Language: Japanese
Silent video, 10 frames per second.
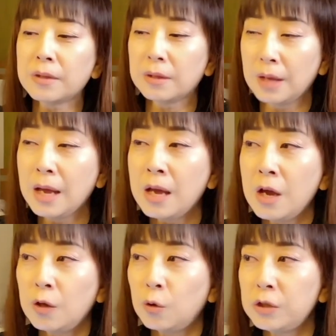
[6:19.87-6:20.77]
で
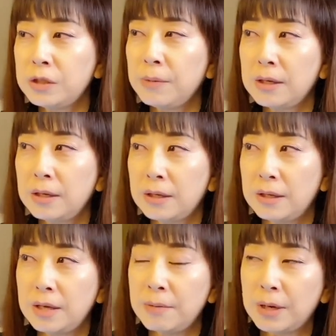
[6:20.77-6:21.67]
東芝
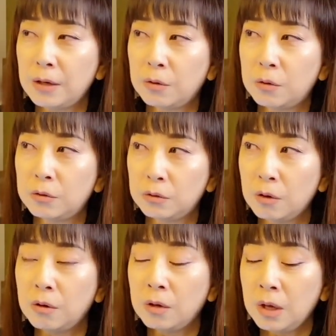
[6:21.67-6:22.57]
EMI レコード
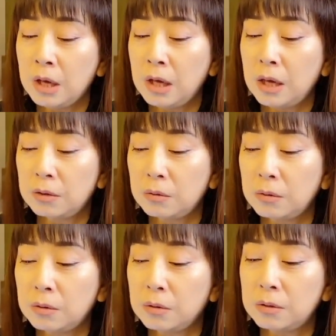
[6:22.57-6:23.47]
のあ
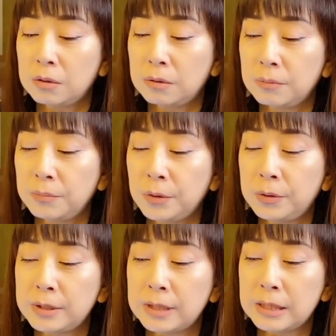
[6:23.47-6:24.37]
の
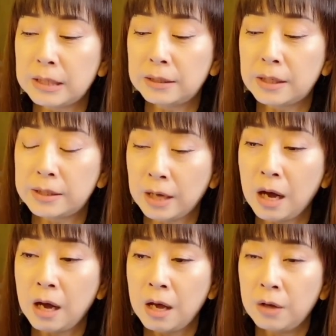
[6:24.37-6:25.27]
プロデューサーさんたち
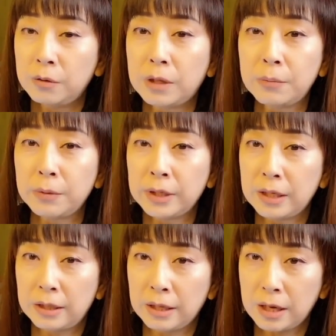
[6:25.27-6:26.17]
が歌も
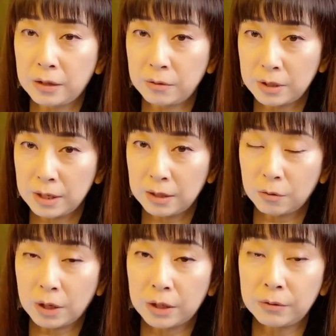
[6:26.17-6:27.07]
聴いてないのに
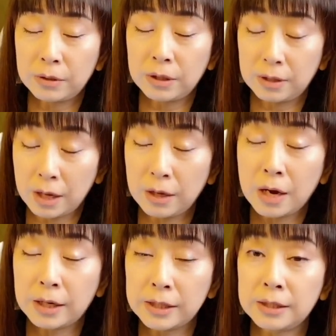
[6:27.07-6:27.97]
とかいうね
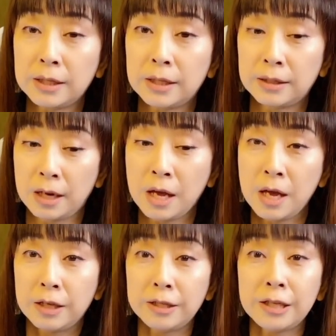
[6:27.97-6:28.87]
話になったら
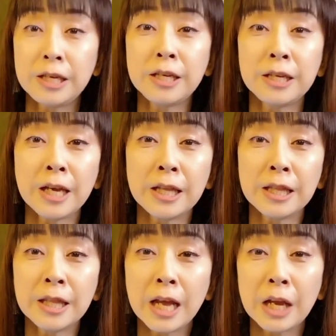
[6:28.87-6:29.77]
人
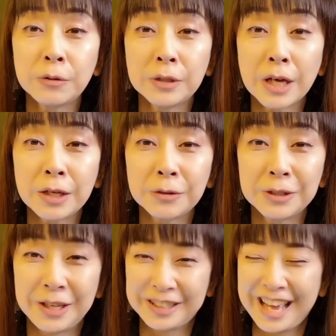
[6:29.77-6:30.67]
間なら歌えるっ
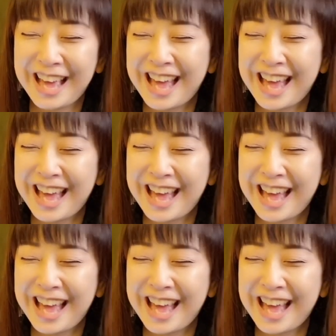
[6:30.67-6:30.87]
て言って